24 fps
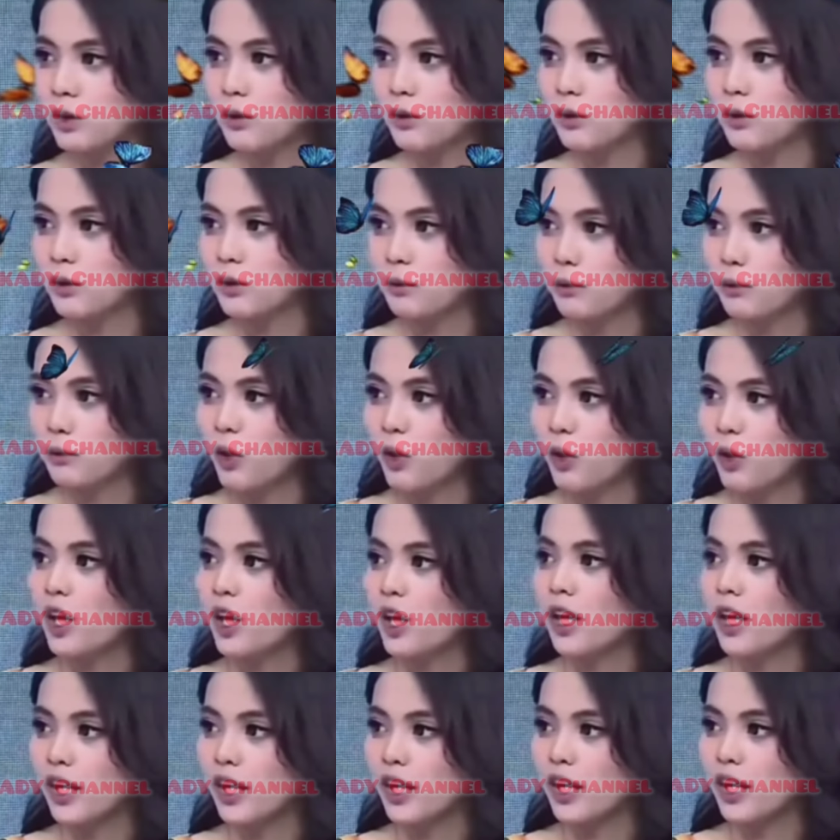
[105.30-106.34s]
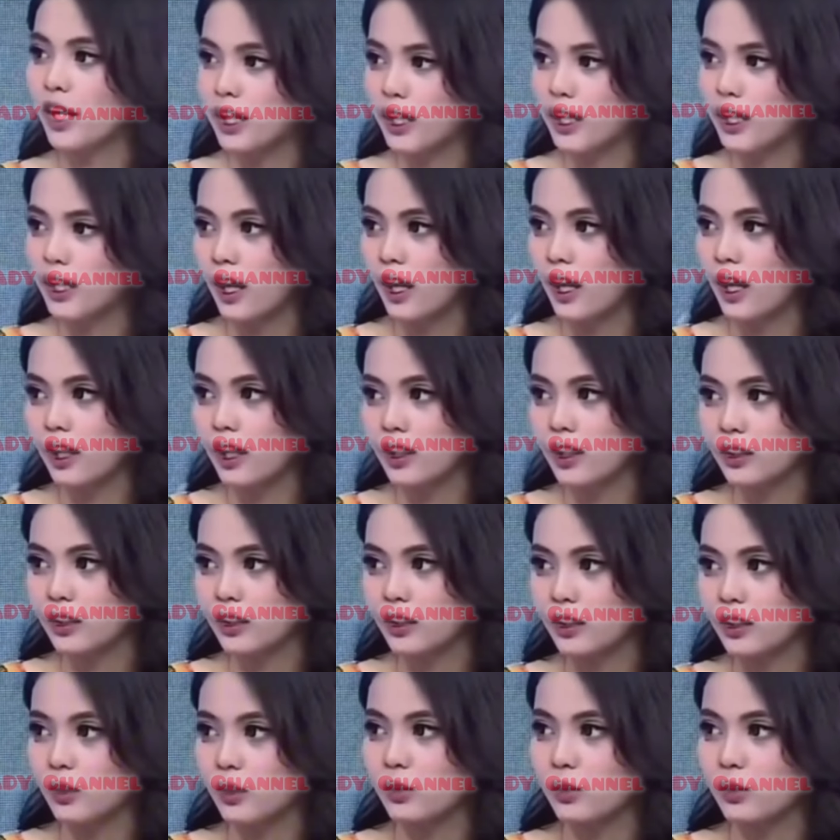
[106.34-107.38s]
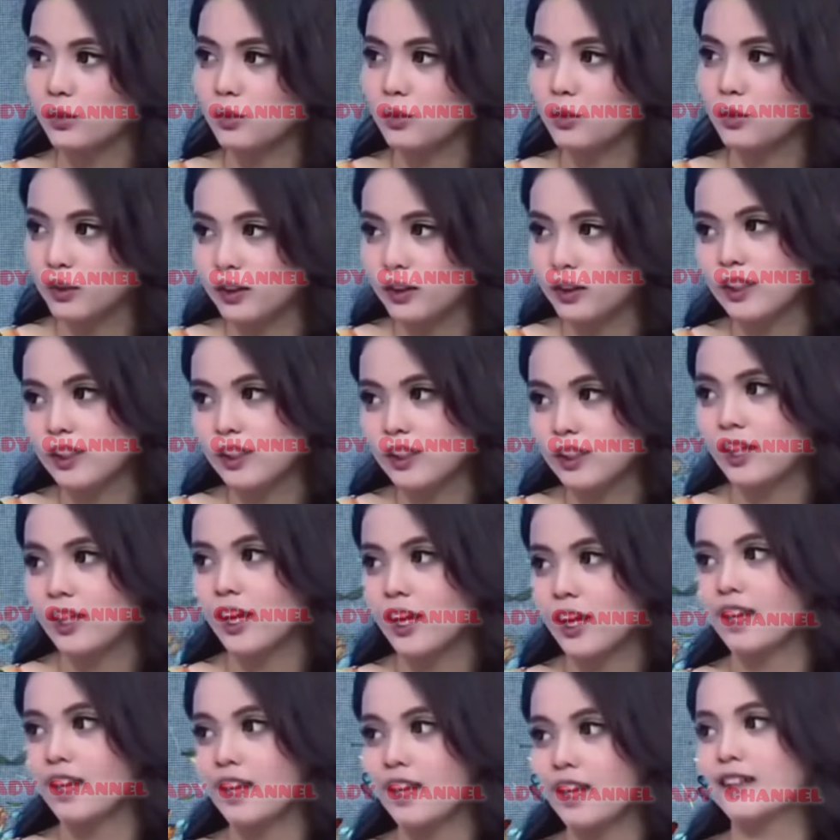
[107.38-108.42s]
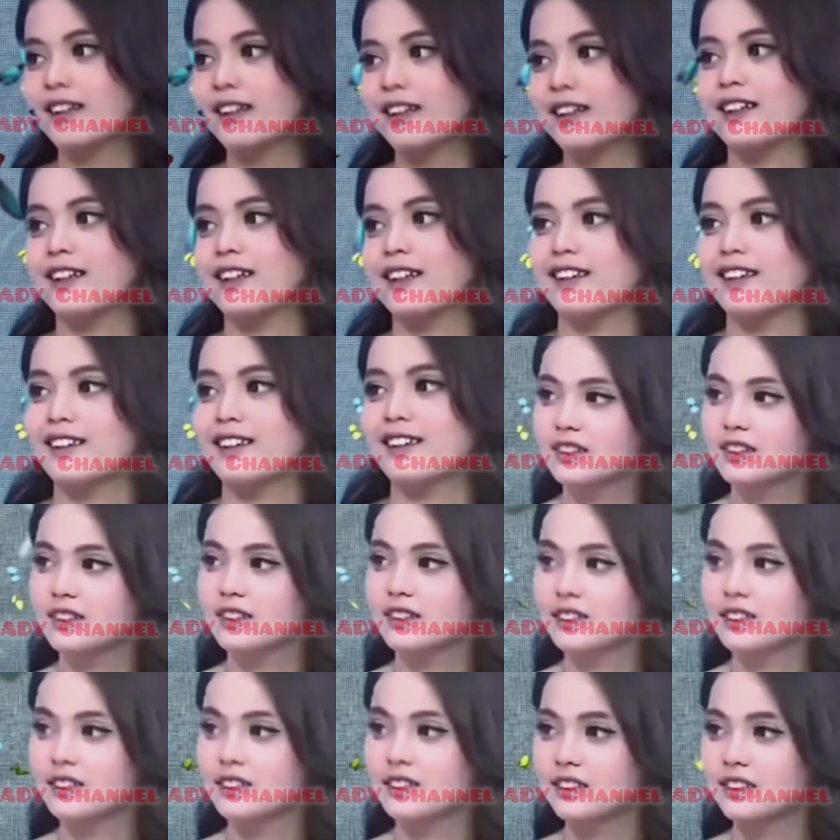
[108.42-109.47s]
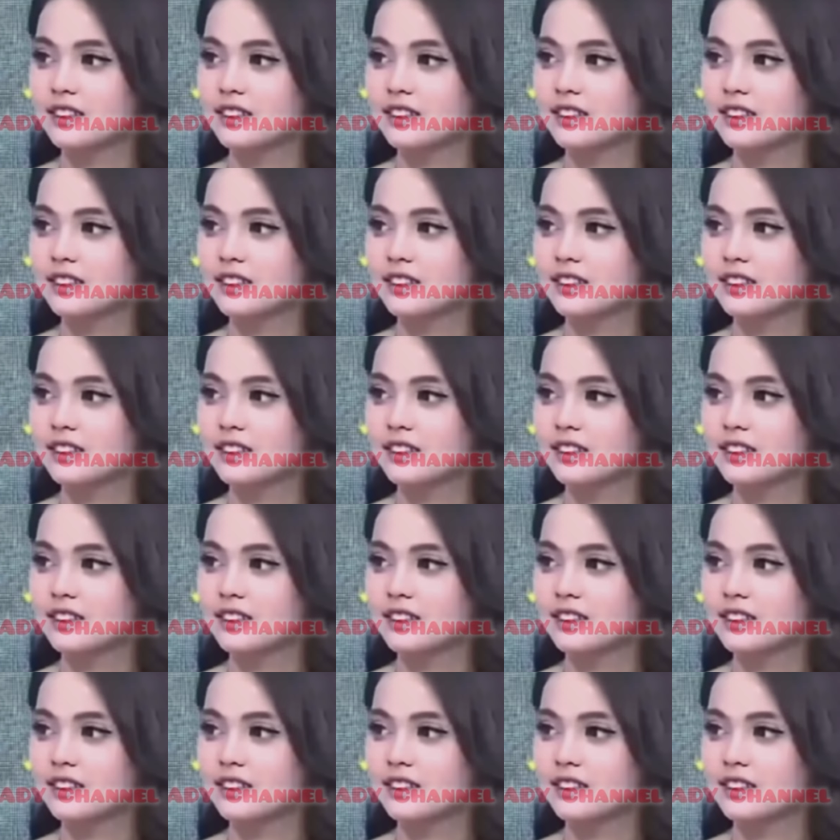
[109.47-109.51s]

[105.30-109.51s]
Masya Allah sekali ya Besti istri pengusaha batubara ini.